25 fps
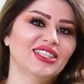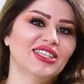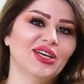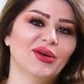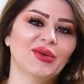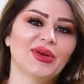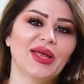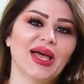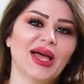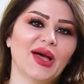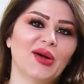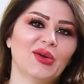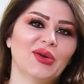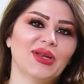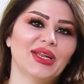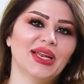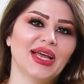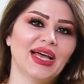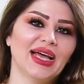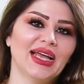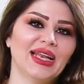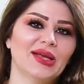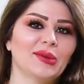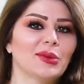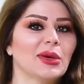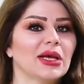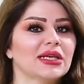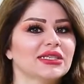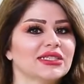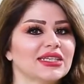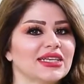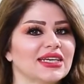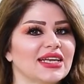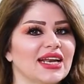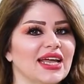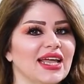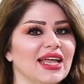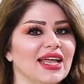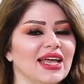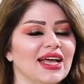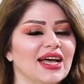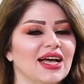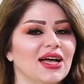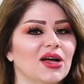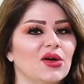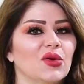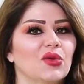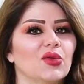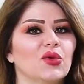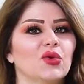جولة حول العالم قصيرة
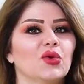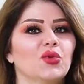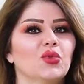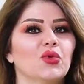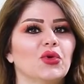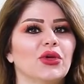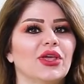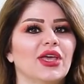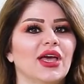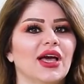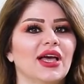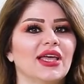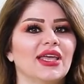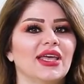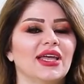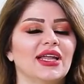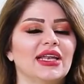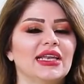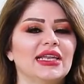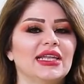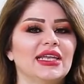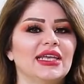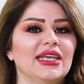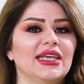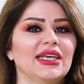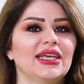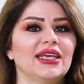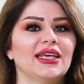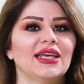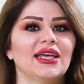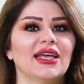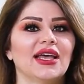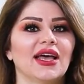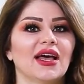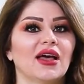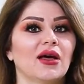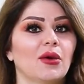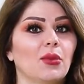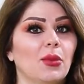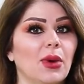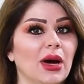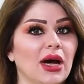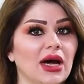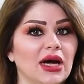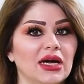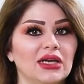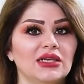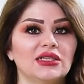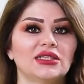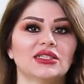أخذكم وياي
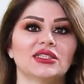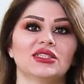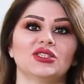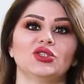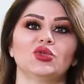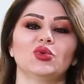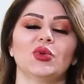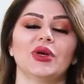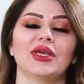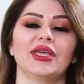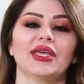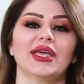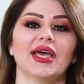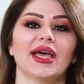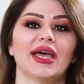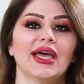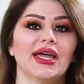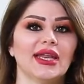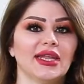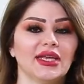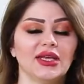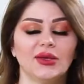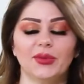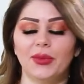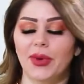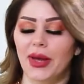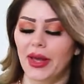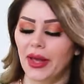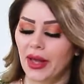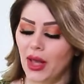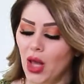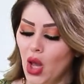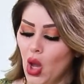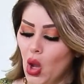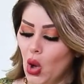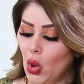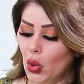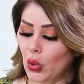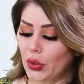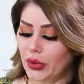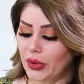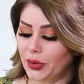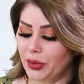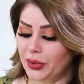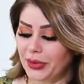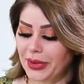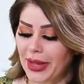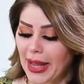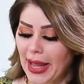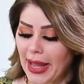لأخبار شوية غريبة
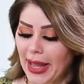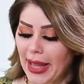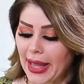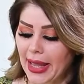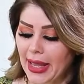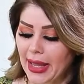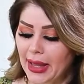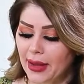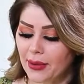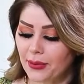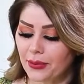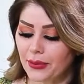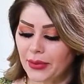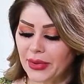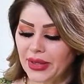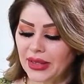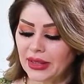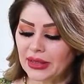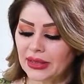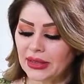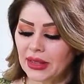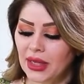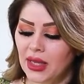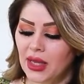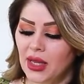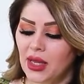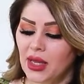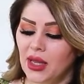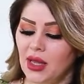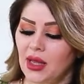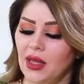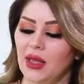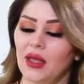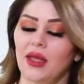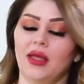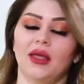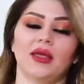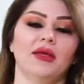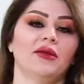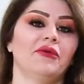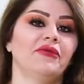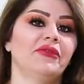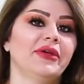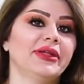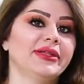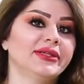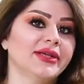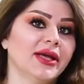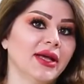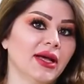ونبدأها من آه،
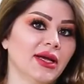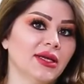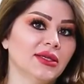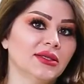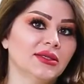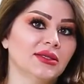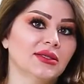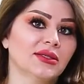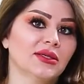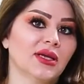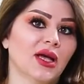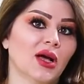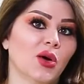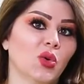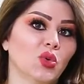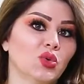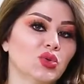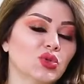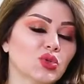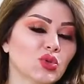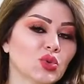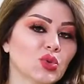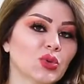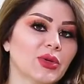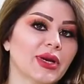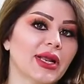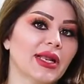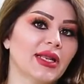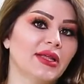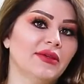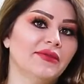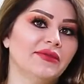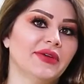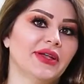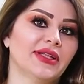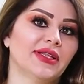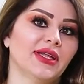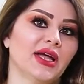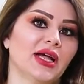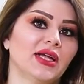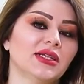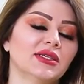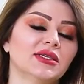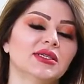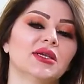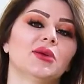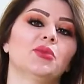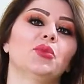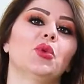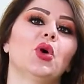فتاة أو صورة
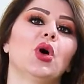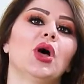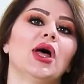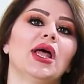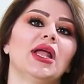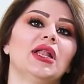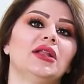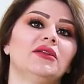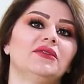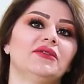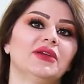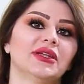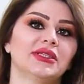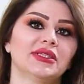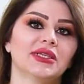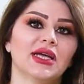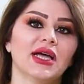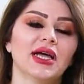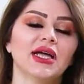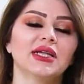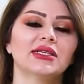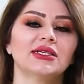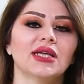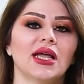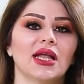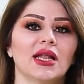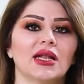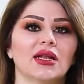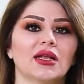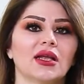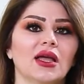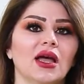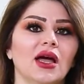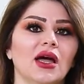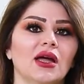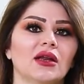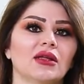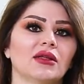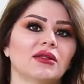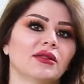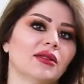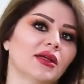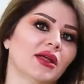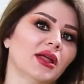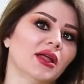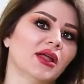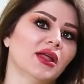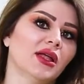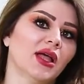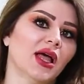لفتاة سموها الفتاة
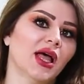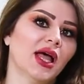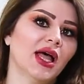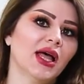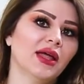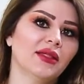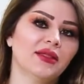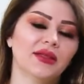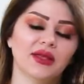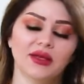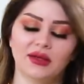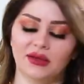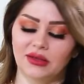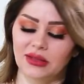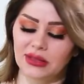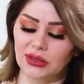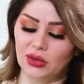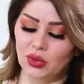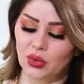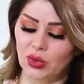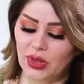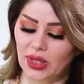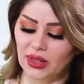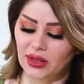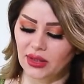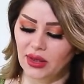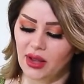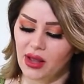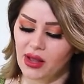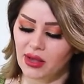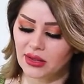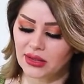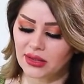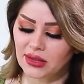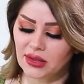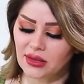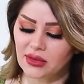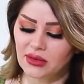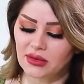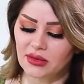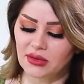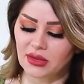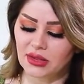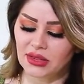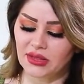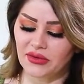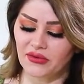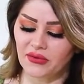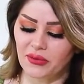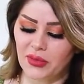الكارثة هذه الصورة تحصد
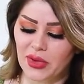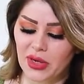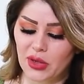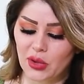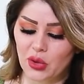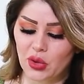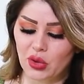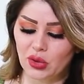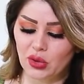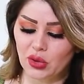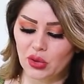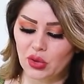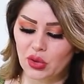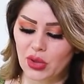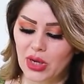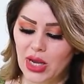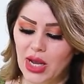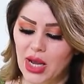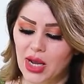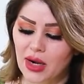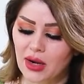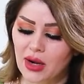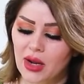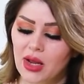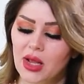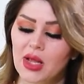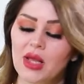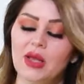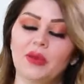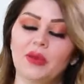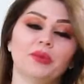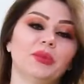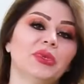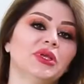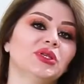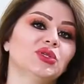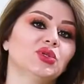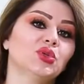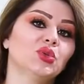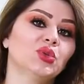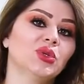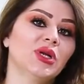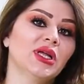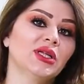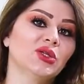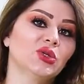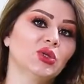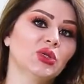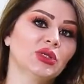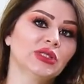نصف مليون دولار
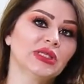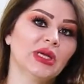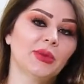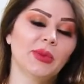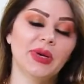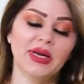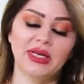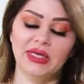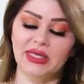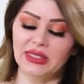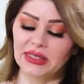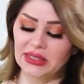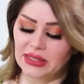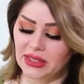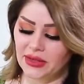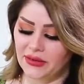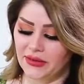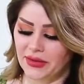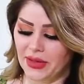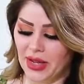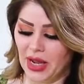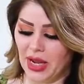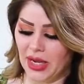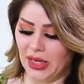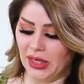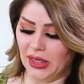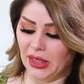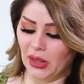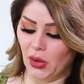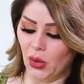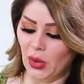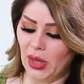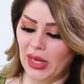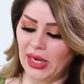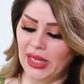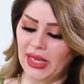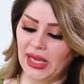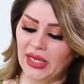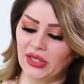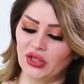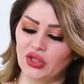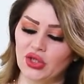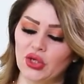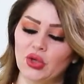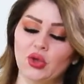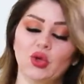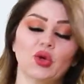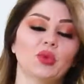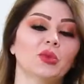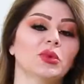بصورة تعتبر استثنائية وخلي
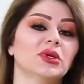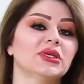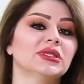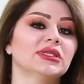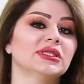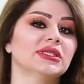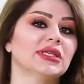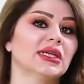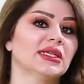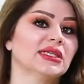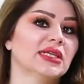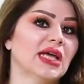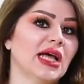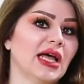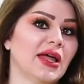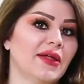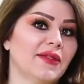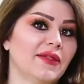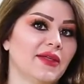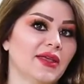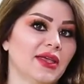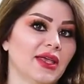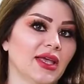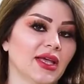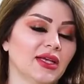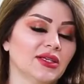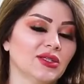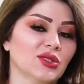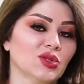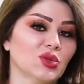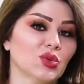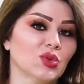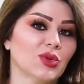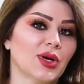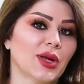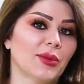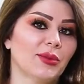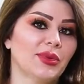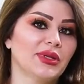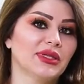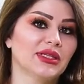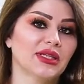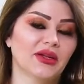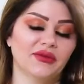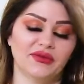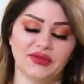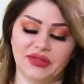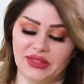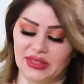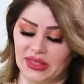أحكي لكم قصة هذه الصورة
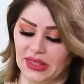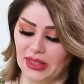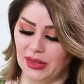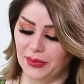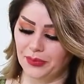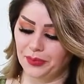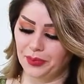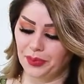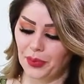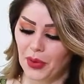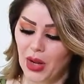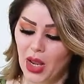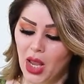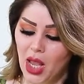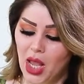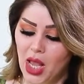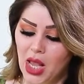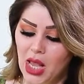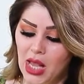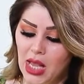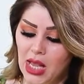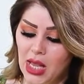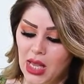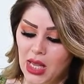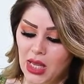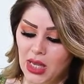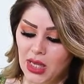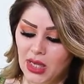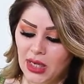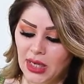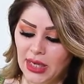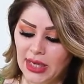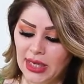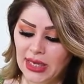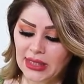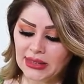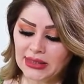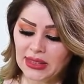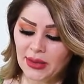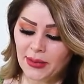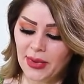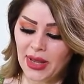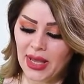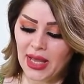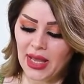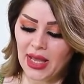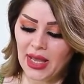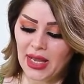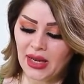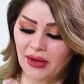بالتفصيل
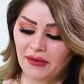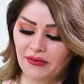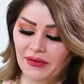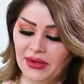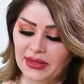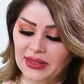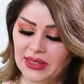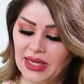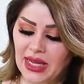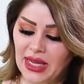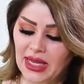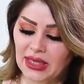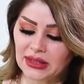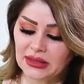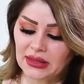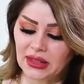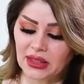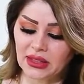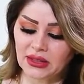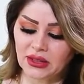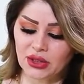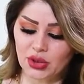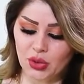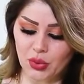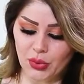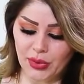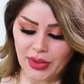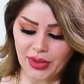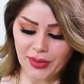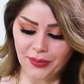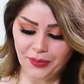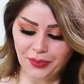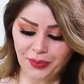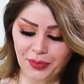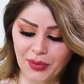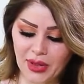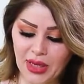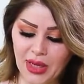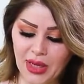اسمها الفتاة زوي